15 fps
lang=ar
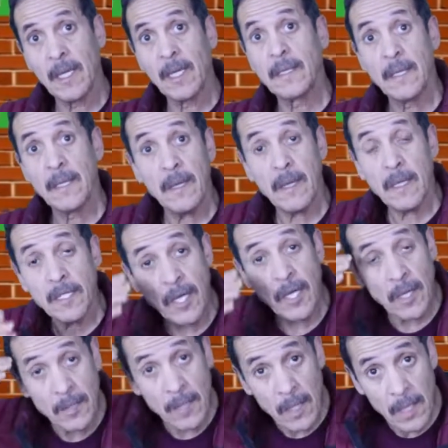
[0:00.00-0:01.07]
راه داكشي
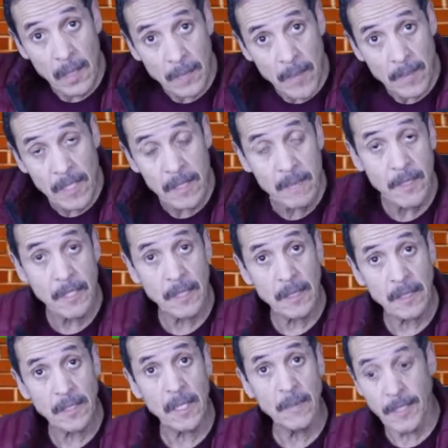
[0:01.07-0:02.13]
قديم ديال مجلس المدينه
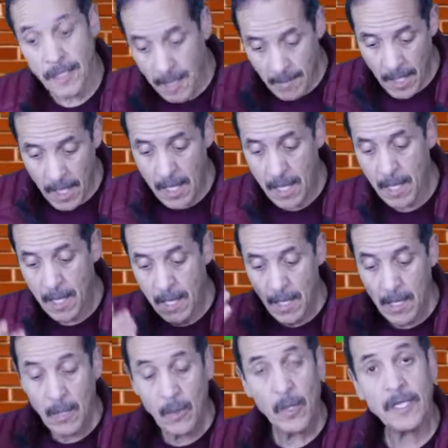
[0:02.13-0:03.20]
اجتمعنا معاه
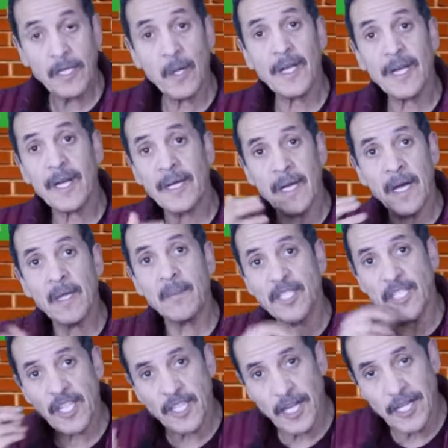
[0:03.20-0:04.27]
وخداو القرار باش
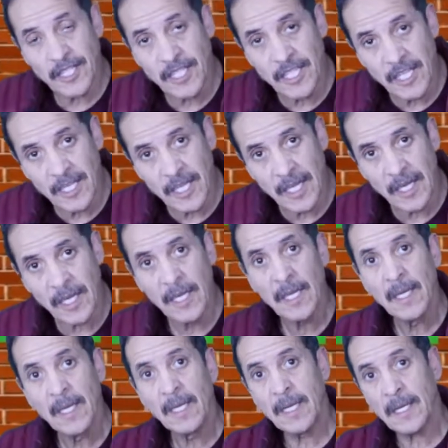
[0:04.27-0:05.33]
ترجع التيكي
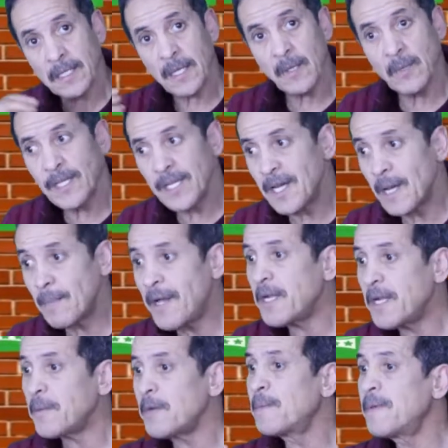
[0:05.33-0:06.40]
الالكترونيه بحال
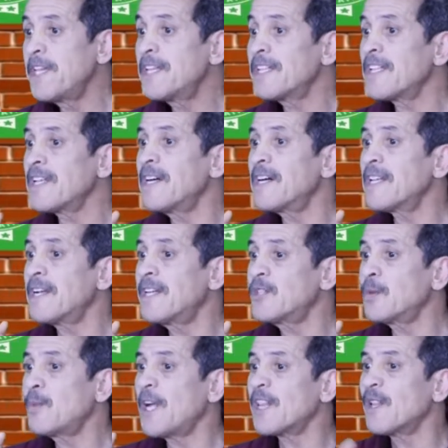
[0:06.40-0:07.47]
هو يبين راه عندهم
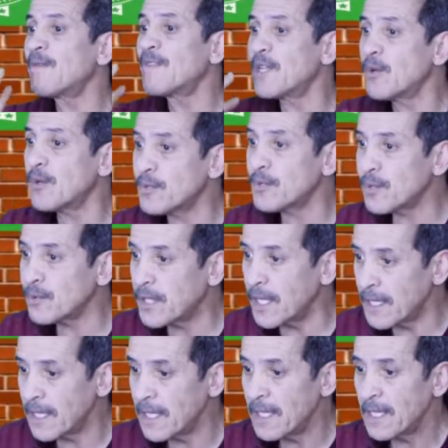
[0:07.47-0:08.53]
واحد الفالور جوتي
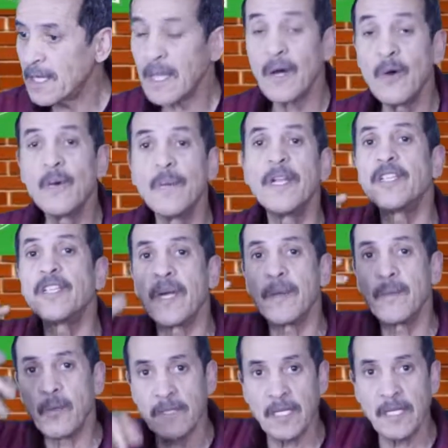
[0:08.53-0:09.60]
راه هما اللي جابوا
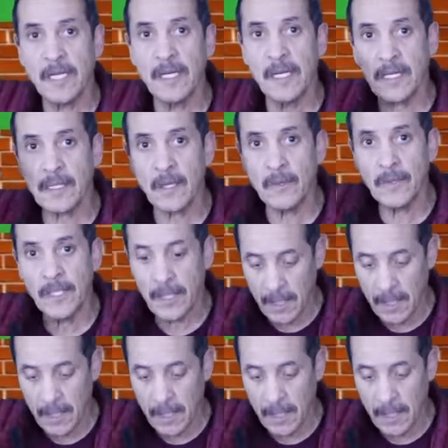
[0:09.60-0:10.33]
التيكي الالكترونيه